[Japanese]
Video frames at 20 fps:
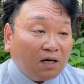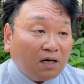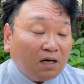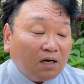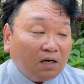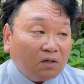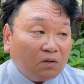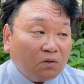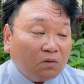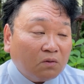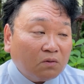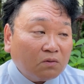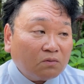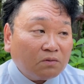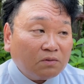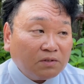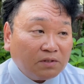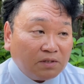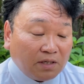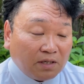あの本
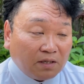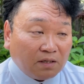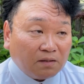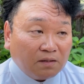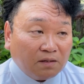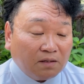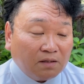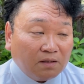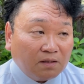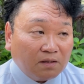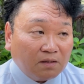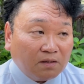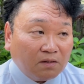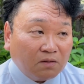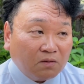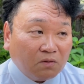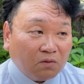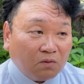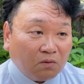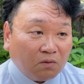当にね
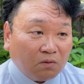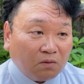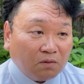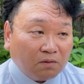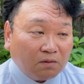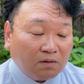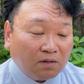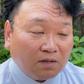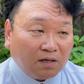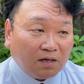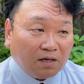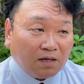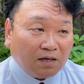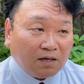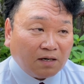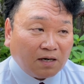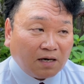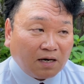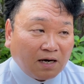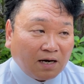こ
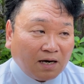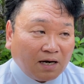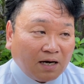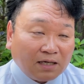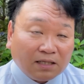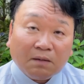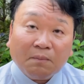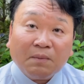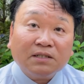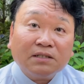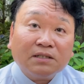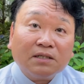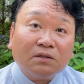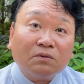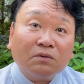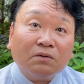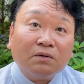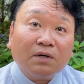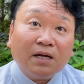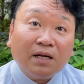う固まっちゃ
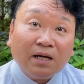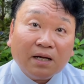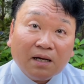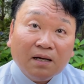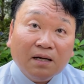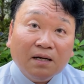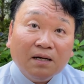うというかね